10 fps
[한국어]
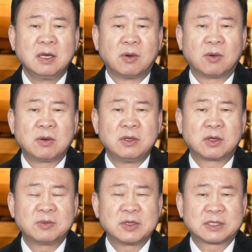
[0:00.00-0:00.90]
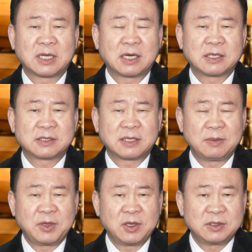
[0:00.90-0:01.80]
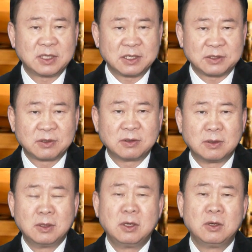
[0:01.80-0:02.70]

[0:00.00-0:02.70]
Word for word: 오늘 여러분들 살아가는 삶의 현장에서